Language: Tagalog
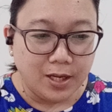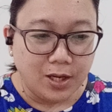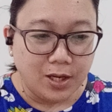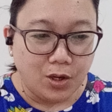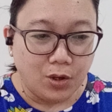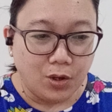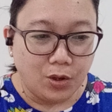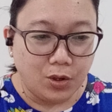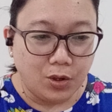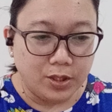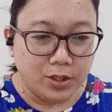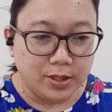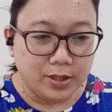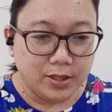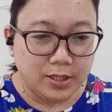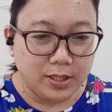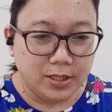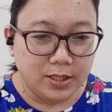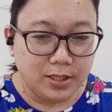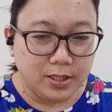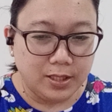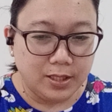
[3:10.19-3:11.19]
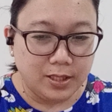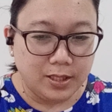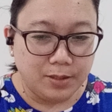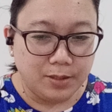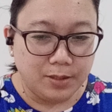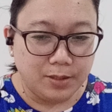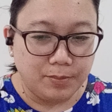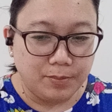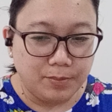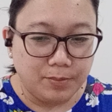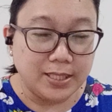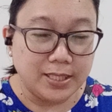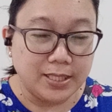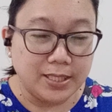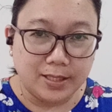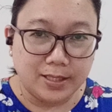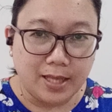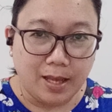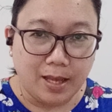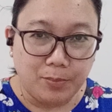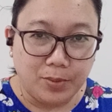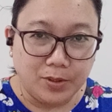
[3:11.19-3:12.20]
all the mistakes that
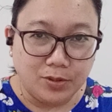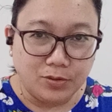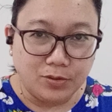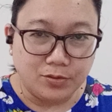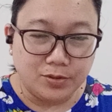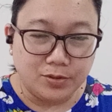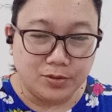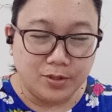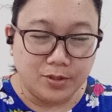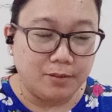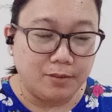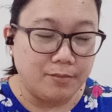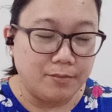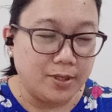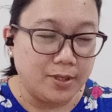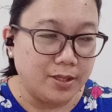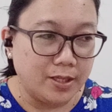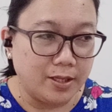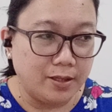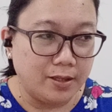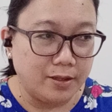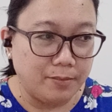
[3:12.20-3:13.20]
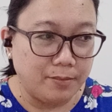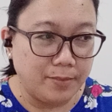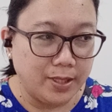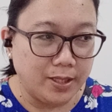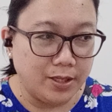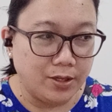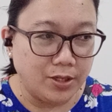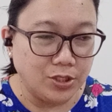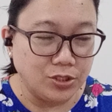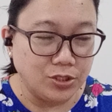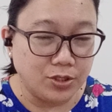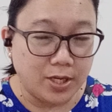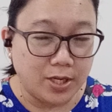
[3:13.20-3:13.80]
happened during the, the migration.